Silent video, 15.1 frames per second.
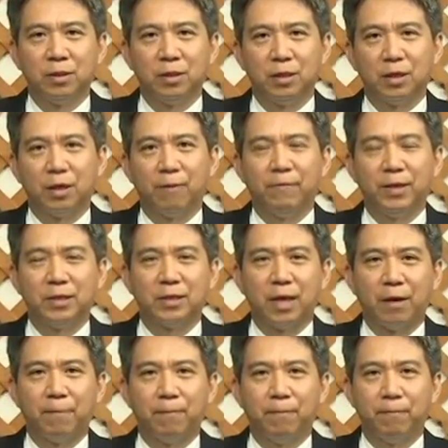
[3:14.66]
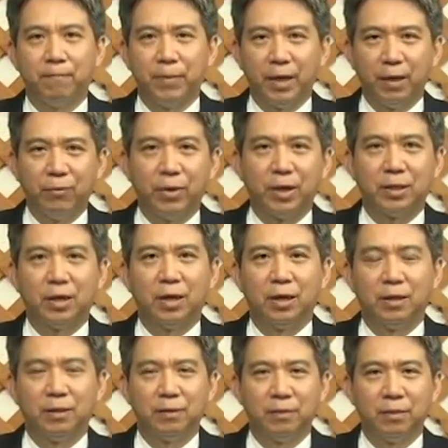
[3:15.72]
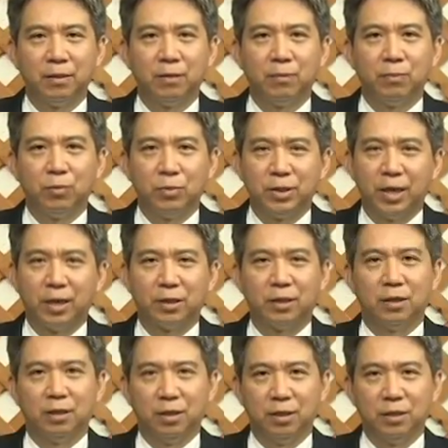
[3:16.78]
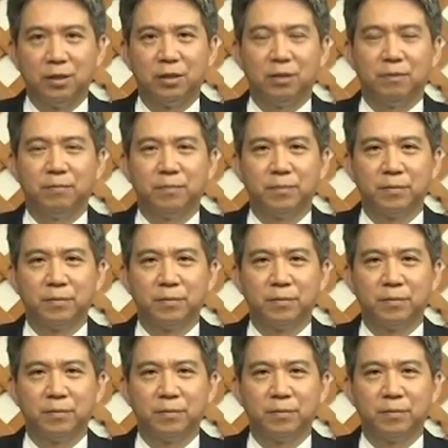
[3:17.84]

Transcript: 一个非常卑微的木匠的儿子，